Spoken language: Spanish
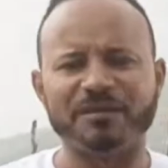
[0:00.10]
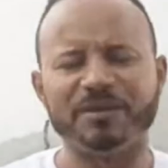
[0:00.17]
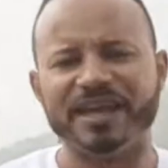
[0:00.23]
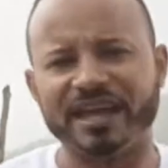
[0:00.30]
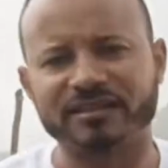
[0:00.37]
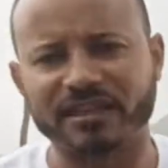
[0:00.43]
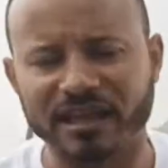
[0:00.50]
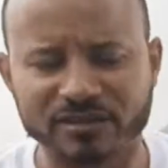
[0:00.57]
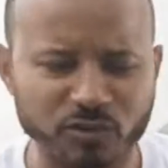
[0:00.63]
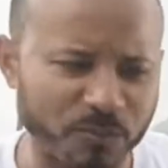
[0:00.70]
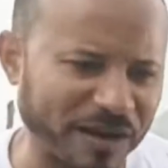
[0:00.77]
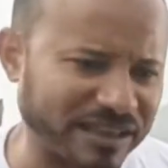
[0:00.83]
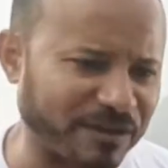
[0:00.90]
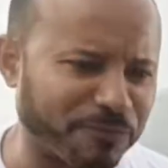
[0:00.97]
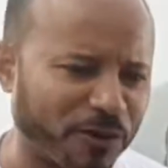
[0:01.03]
mi gente de su
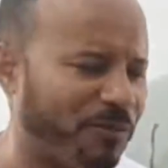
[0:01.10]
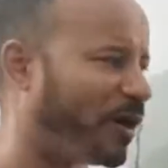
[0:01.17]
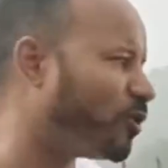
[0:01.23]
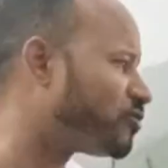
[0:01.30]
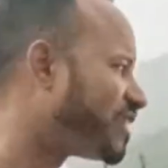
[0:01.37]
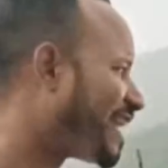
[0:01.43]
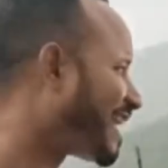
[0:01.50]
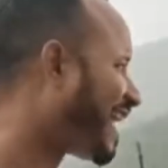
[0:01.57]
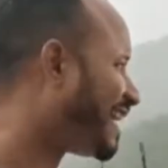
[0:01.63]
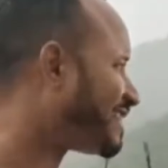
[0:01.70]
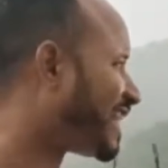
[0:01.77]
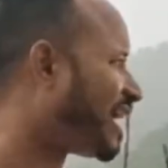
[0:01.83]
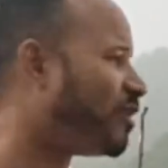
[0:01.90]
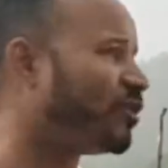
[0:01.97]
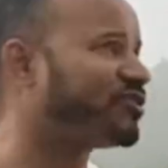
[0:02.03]
plataforma José
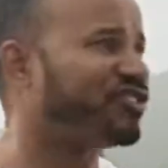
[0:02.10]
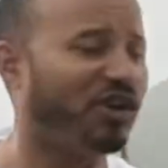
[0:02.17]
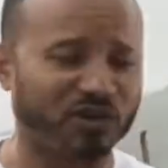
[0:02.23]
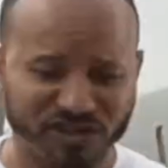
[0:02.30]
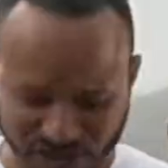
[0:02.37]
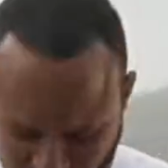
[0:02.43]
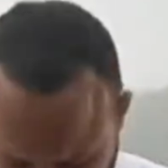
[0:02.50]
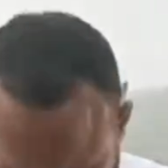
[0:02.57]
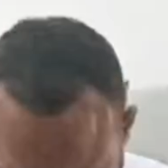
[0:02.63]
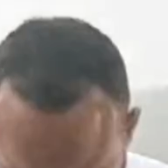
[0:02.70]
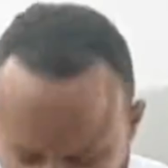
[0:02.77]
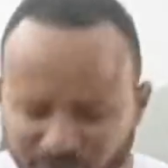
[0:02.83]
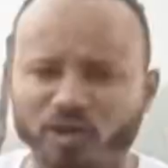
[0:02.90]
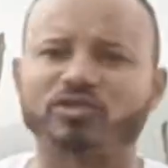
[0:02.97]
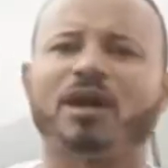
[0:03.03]
Alcántara, Hochi, Hochi te
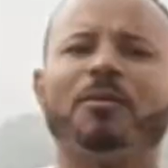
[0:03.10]
informa, nos